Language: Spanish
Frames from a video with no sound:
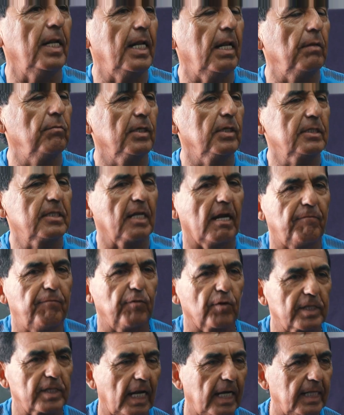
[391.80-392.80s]
era nuestra
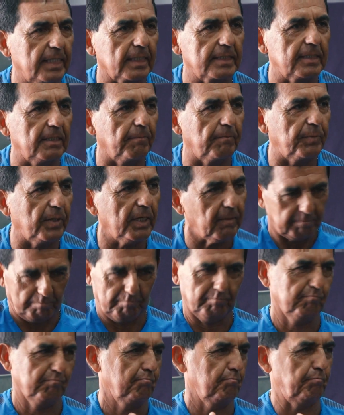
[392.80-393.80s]
fortaleza siempre?
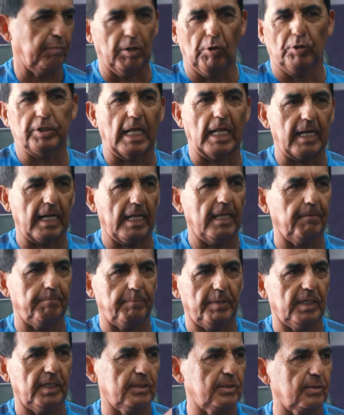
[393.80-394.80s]
Pelota ras de
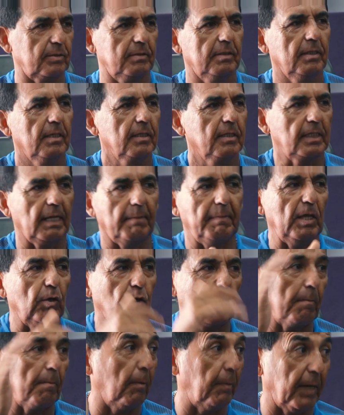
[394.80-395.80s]
piso. De medio
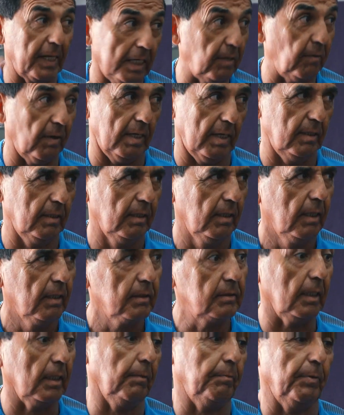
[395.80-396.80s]
campo para arriba.
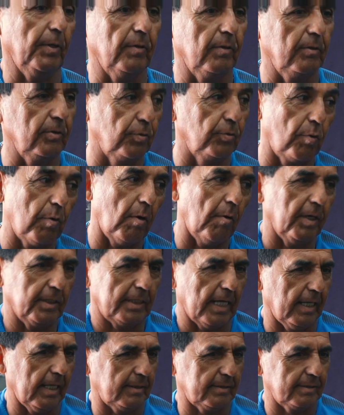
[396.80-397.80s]
Sí, pero yo juego
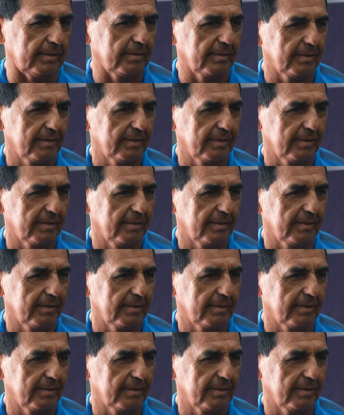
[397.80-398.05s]
atrás.